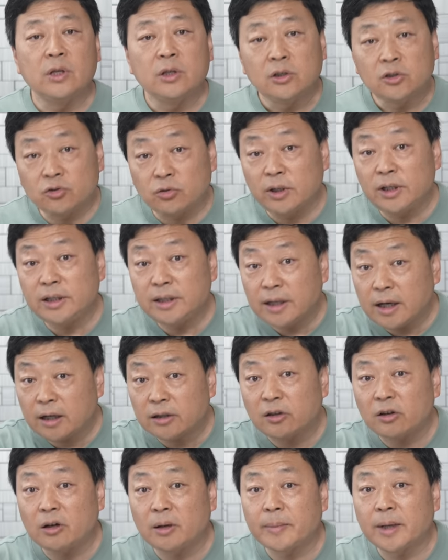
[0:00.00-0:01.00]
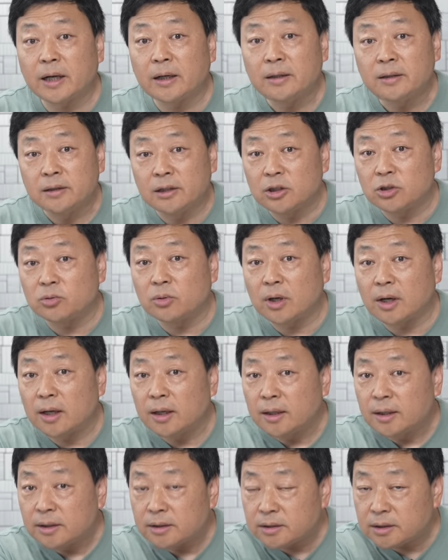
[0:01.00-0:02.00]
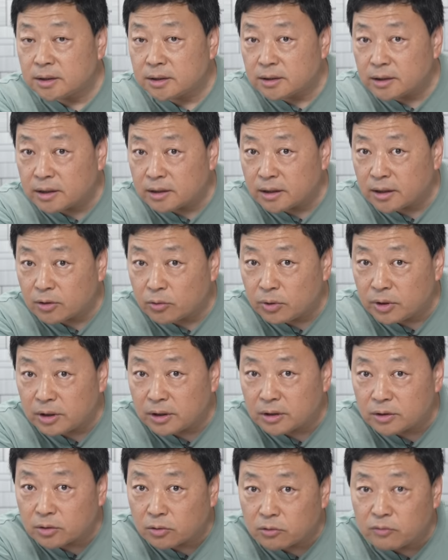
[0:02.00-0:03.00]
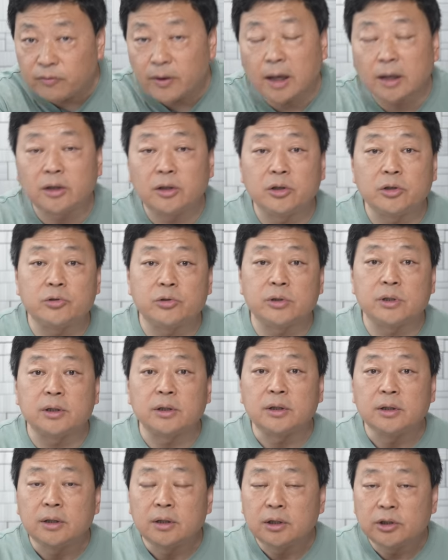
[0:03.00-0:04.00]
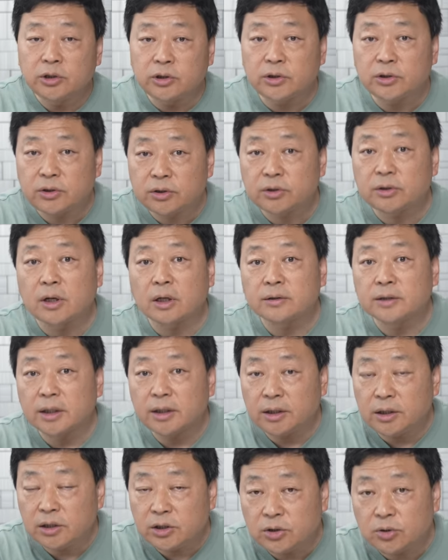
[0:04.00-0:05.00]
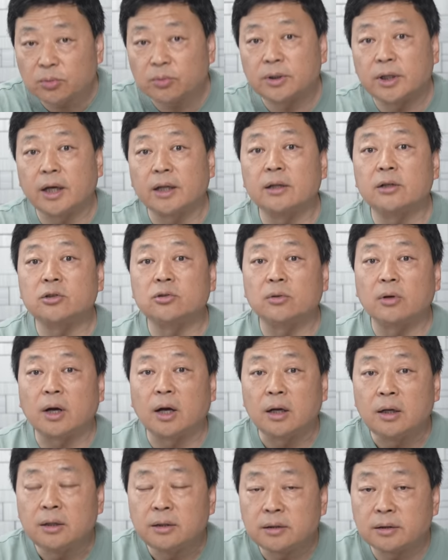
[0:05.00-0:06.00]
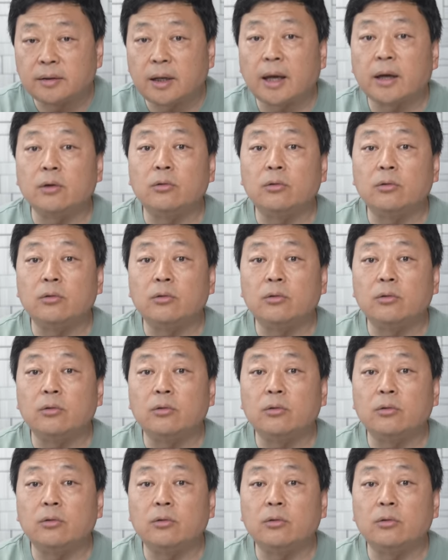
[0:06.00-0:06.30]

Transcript: 所以你看到了吗？人说这个人家规定有法律依据。事实上，在一九年的时候啊，这太